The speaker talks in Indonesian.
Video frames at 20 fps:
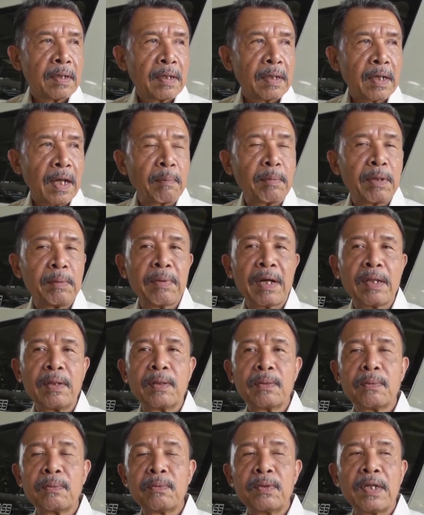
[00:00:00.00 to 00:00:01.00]
kami
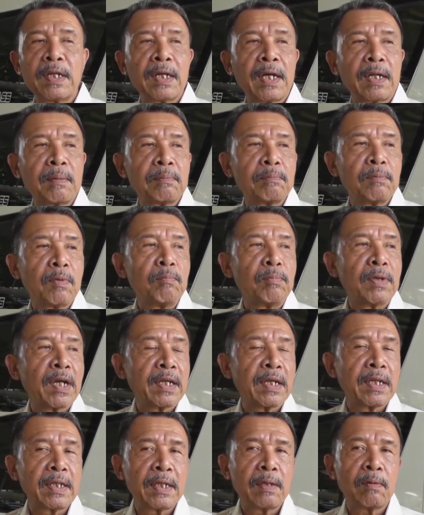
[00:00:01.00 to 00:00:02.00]
bantu dengan
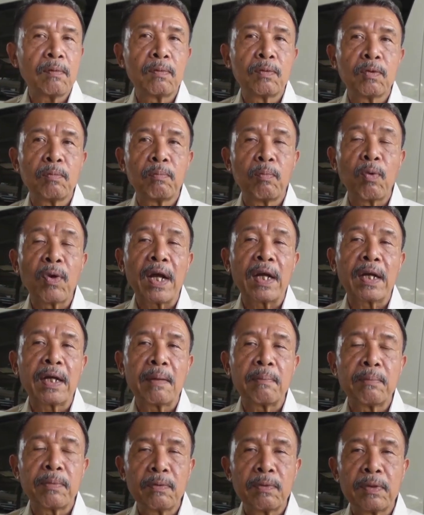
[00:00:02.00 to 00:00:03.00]
bumerang ini untuk pulang
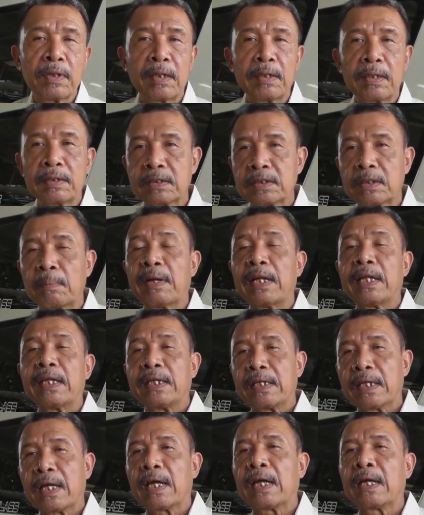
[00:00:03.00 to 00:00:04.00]
kampung dan
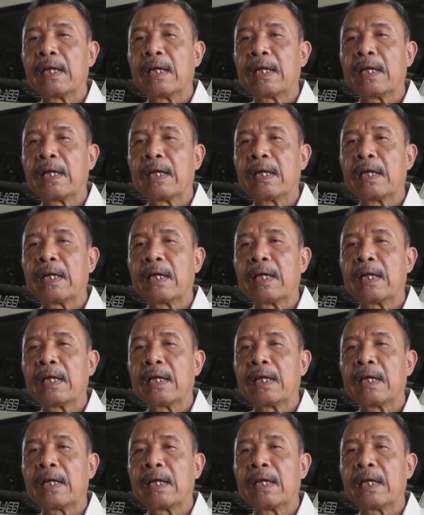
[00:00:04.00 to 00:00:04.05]
sebaliknya.